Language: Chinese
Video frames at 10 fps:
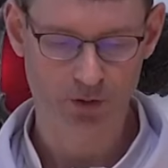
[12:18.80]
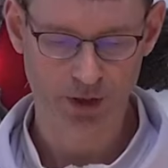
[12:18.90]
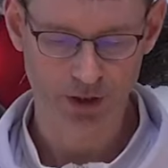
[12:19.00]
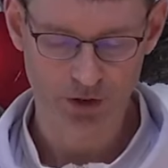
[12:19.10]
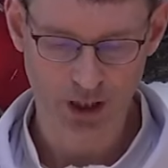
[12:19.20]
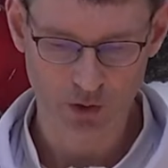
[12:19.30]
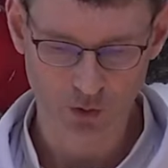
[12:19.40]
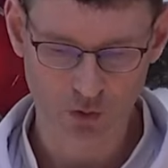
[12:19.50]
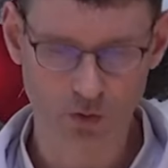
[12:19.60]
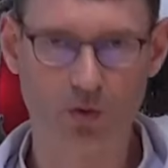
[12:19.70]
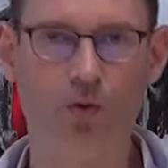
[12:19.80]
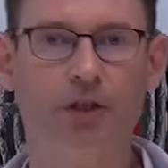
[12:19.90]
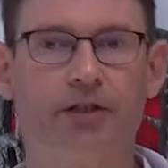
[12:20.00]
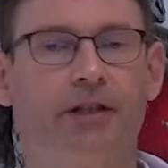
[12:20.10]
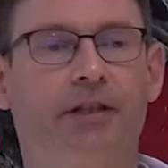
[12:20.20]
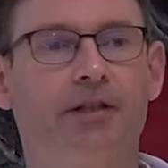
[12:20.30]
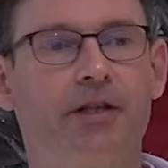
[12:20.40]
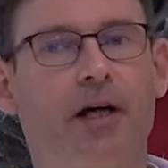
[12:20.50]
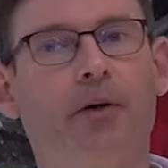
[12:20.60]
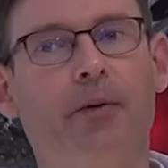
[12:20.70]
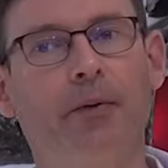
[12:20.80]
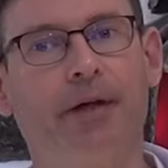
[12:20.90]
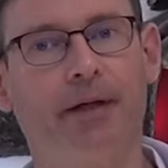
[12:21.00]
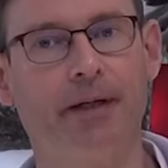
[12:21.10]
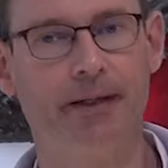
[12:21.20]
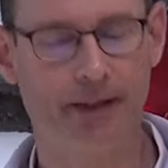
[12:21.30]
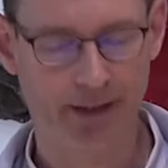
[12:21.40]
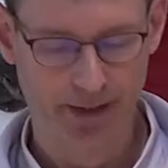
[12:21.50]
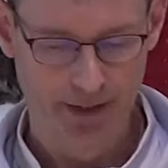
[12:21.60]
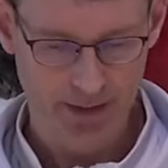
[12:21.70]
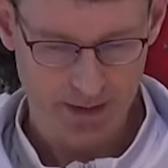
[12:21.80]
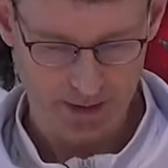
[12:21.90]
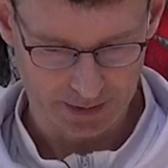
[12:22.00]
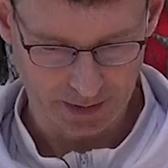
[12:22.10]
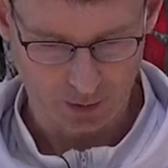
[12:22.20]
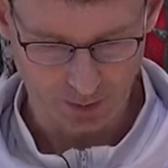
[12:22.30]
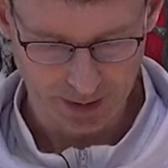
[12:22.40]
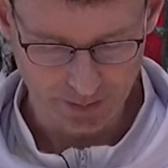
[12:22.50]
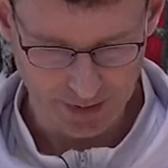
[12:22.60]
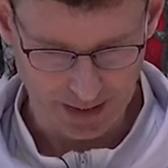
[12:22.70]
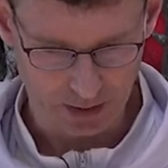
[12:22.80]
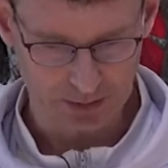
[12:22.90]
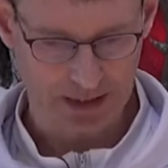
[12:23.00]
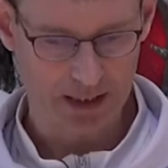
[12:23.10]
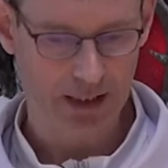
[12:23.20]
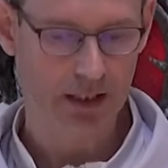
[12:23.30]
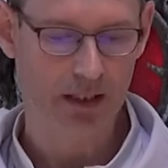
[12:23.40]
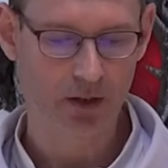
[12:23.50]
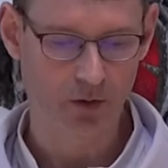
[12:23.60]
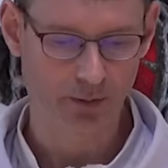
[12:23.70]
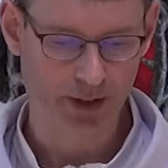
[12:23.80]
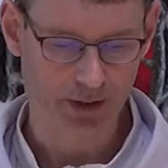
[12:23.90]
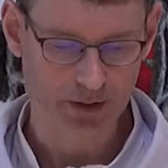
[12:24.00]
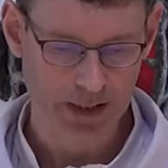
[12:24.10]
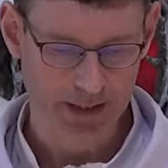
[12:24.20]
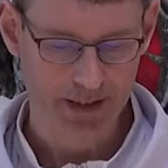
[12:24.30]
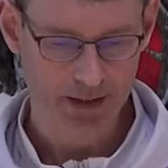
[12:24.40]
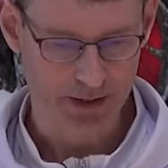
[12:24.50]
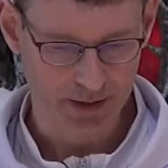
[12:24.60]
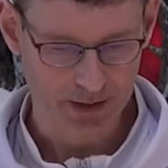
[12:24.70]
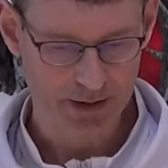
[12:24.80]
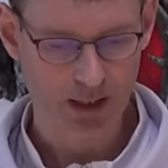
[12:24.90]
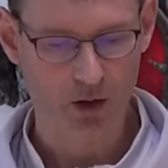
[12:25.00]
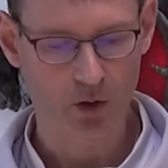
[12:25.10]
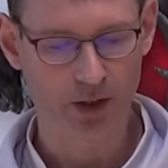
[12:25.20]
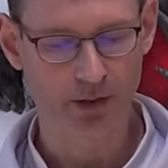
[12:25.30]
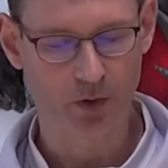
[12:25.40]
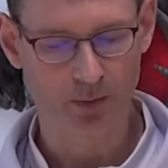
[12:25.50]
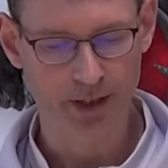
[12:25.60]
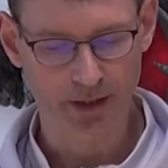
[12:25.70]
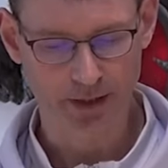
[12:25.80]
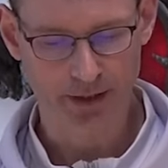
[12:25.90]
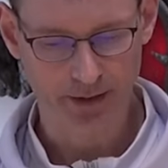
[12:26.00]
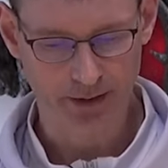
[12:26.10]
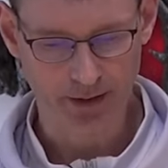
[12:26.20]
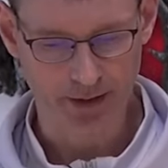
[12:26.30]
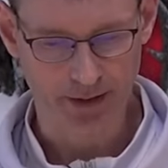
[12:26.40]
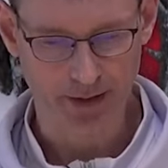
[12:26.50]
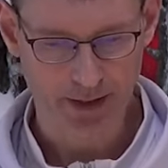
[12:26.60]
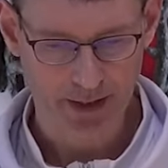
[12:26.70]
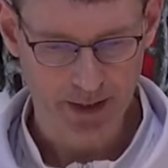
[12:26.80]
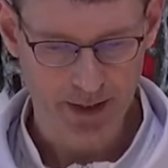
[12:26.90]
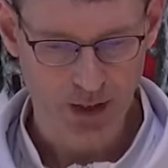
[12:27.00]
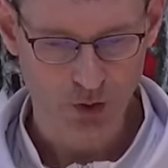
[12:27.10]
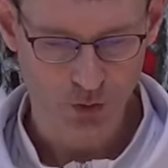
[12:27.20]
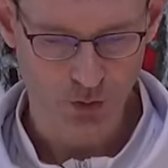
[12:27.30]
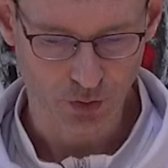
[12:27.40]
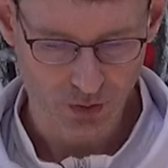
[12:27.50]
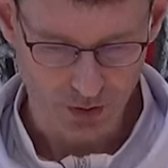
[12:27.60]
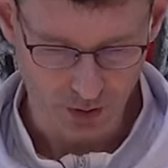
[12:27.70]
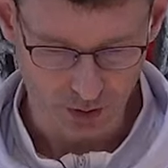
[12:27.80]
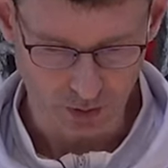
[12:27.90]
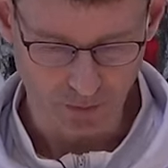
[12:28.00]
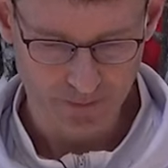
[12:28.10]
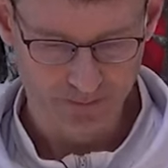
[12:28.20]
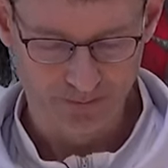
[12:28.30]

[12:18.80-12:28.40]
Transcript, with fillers: 也会照顾整个教会。现在我们表达我们整个教会、我们个人的需求。